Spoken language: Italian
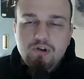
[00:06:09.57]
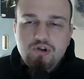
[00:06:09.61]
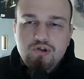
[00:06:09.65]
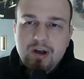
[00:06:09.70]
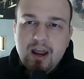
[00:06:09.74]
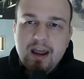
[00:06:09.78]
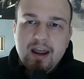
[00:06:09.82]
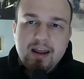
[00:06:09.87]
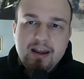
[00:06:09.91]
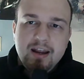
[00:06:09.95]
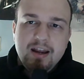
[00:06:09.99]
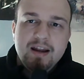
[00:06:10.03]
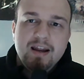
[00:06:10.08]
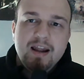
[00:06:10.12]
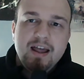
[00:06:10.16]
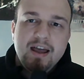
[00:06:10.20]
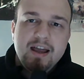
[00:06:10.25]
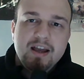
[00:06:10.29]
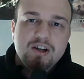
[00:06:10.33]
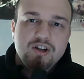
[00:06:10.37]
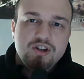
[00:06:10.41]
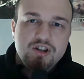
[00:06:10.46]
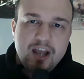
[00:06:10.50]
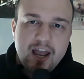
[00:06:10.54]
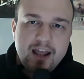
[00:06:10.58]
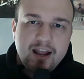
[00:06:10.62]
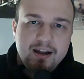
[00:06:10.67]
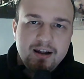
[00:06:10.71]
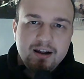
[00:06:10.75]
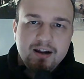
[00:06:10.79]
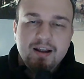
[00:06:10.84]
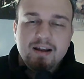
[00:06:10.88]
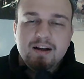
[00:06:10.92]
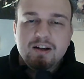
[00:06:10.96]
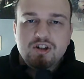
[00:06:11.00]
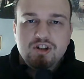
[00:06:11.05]
cioè il
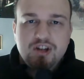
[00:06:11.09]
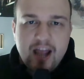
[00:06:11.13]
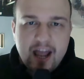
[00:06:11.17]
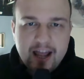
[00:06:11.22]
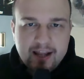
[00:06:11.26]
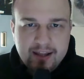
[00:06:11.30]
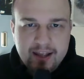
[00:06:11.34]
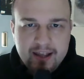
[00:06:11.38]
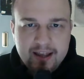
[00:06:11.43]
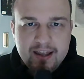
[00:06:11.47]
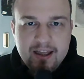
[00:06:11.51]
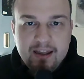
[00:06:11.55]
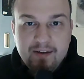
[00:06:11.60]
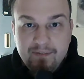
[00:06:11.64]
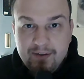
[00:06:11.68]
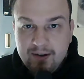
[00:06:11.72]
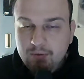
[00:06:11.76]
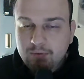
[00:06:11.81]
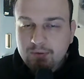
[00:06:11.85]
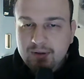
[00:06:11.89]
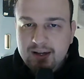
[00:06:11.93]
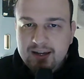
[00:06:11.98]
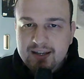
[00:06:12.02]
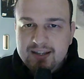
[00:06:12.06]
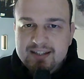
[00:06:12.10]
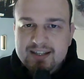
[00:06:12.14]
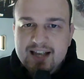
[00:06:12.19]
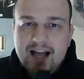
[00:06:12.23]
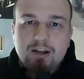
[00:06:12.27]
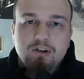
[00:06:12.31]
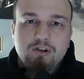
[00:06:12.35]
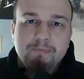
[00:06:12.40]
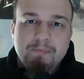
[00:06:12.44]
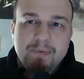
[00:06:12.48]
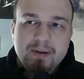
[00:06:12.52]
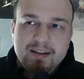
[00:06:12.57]
shading che viene
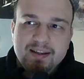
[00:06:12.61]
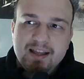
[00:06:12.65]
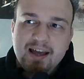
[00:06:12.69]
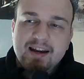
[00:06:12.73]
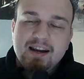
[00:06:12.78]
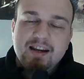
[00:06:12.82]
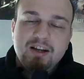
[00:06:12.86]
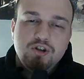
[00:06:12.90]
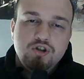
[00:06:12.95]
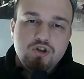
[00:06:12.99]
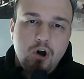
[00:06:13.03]
utilizzato per dare ai